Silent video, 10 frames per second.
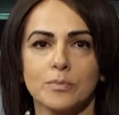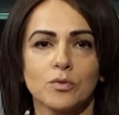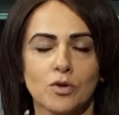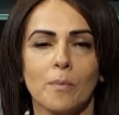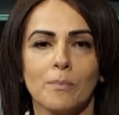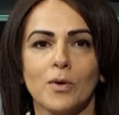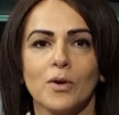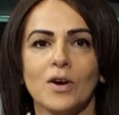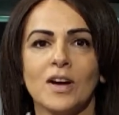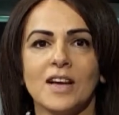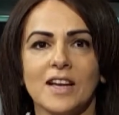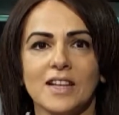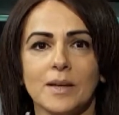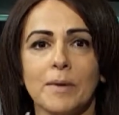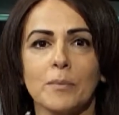purtroppo
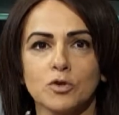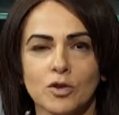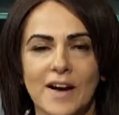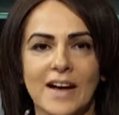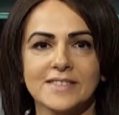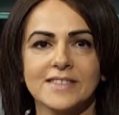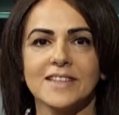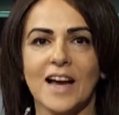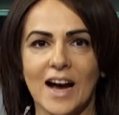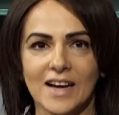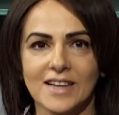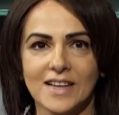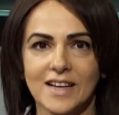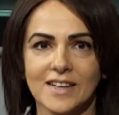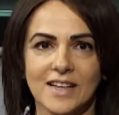eh, li abbiamo trovati
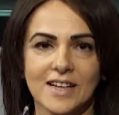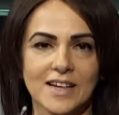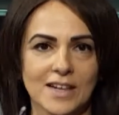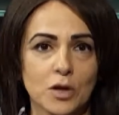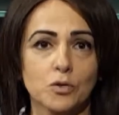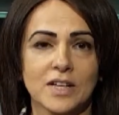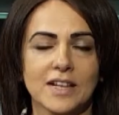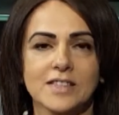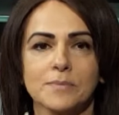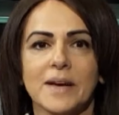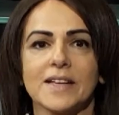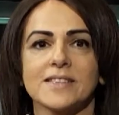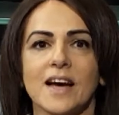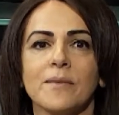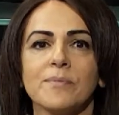anche nel carrello della
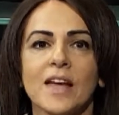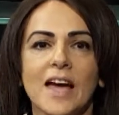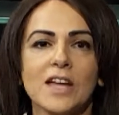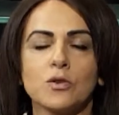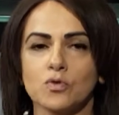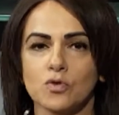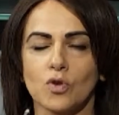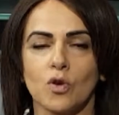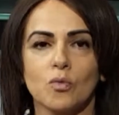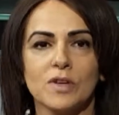spesa e non solo.